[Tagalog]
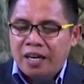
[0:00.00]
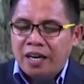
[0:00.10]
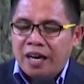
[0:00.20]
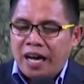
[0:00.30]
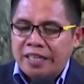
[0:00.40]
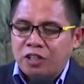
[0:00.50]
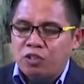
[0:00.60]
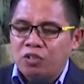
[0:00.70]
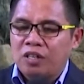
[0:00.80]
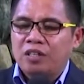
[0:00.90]

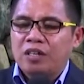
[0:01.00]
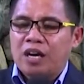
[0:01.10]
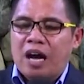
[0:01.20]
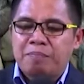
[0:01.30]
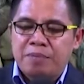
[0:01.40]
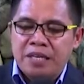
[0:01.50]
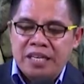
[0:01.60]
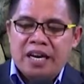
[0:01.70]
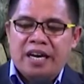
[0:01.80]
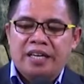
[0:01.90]
Atong
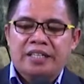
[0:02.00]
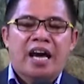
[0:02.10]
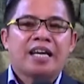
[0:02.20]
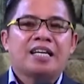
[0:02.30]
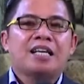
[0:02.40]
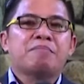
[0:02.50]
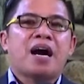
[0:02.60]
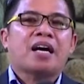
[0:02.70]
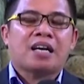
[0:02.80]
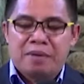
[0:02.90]
ablihan dahil
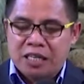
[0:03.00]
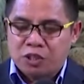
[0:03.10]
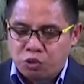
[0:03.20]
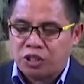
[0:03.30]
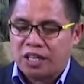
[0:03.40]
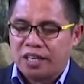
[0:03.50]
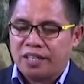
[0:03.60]
lima ka mga susi